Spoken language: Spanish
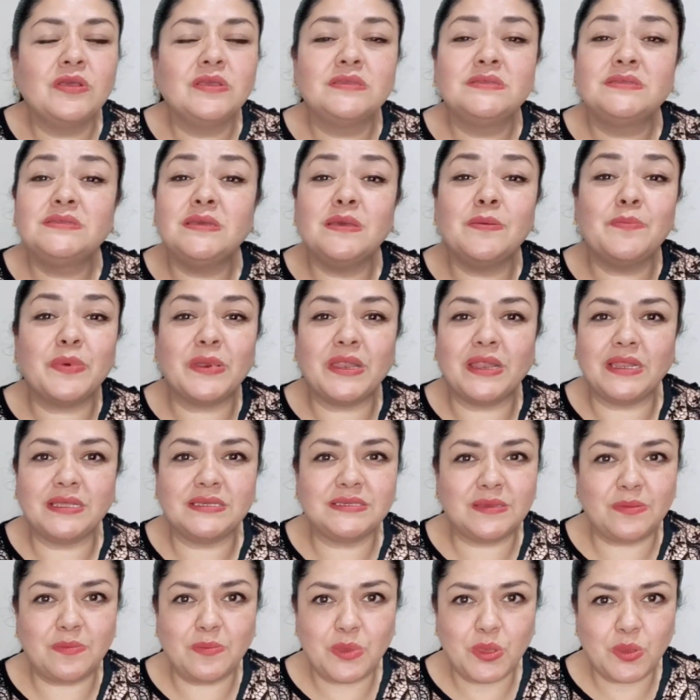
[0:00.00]
siempre
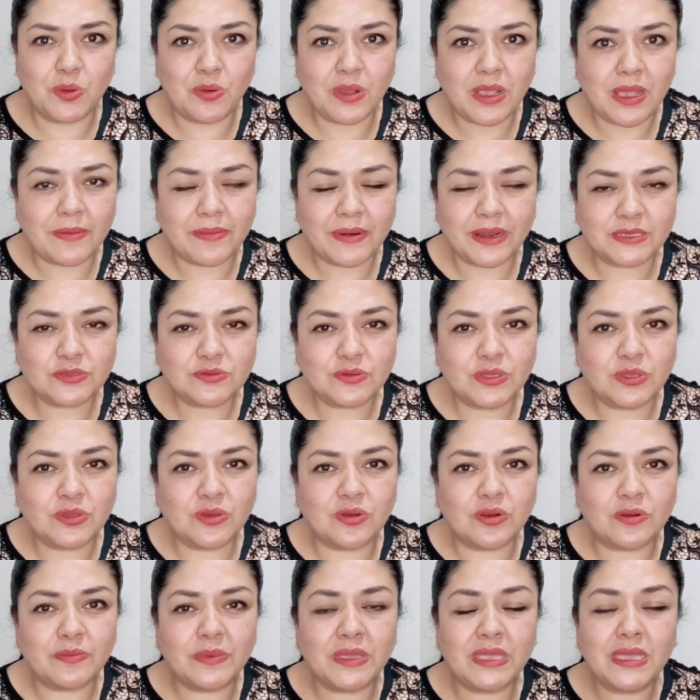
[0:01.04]
les envío un abrazo
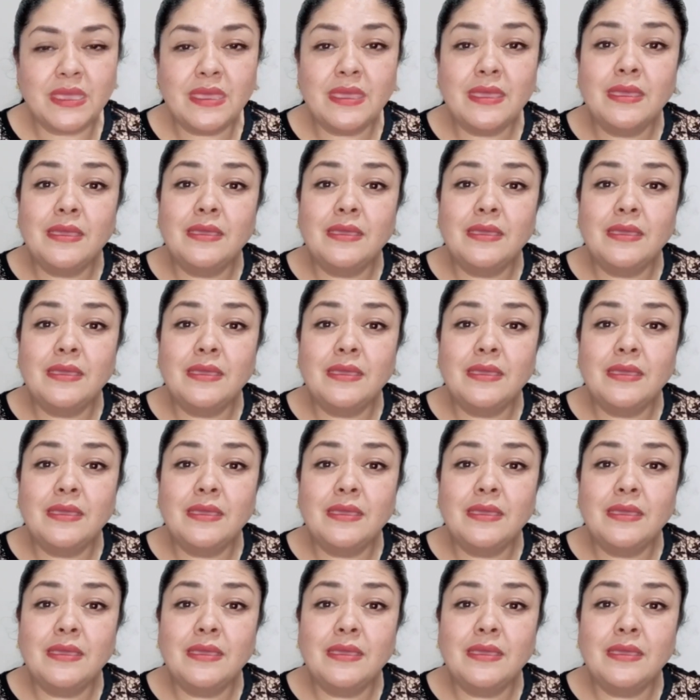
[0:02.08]
enorme